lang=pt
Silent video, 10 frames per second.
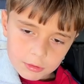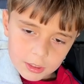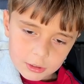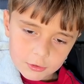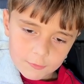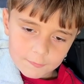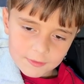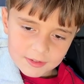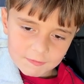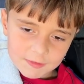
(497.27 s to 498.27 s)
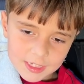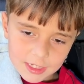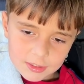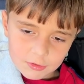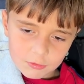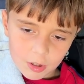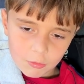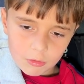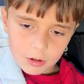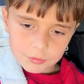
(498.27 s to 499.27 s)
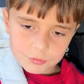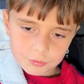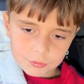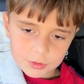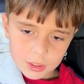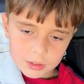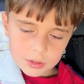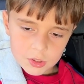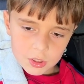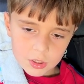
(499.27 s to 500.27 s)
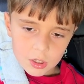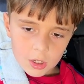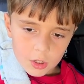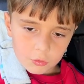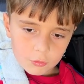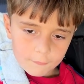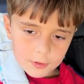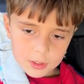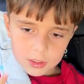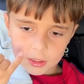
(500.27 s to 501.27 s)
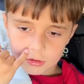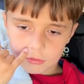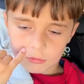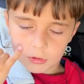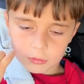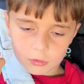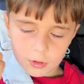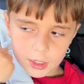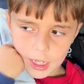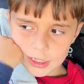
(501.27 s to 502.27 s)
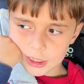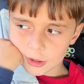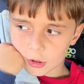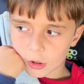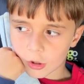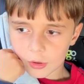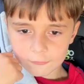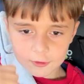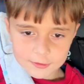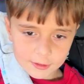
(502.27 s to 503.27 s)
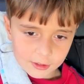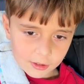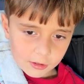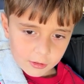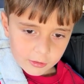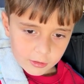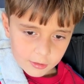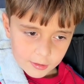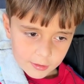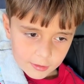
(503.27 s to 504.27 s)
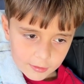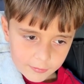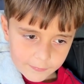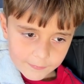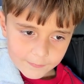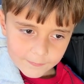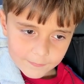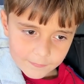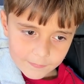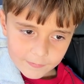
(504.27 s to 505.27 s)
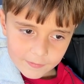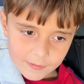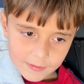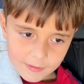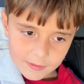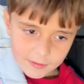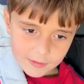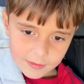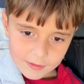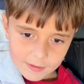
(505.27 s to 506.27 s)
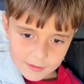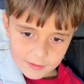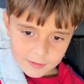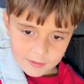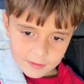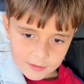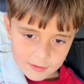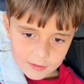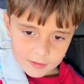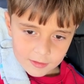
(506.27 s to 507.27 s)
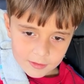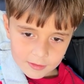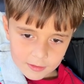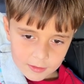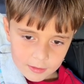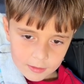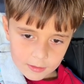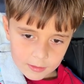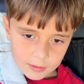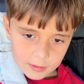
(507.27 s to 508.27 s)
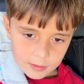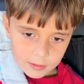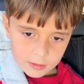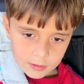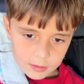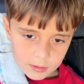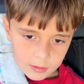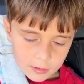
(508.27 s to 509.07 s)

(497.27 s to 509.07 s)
o teste do Covid você acha que eu não gosto? O teste do Covid do cotonete ou da vacina? Hum. Vacina? vacina? não é teste, vacina é vacina. Não, vacina, sabe o que é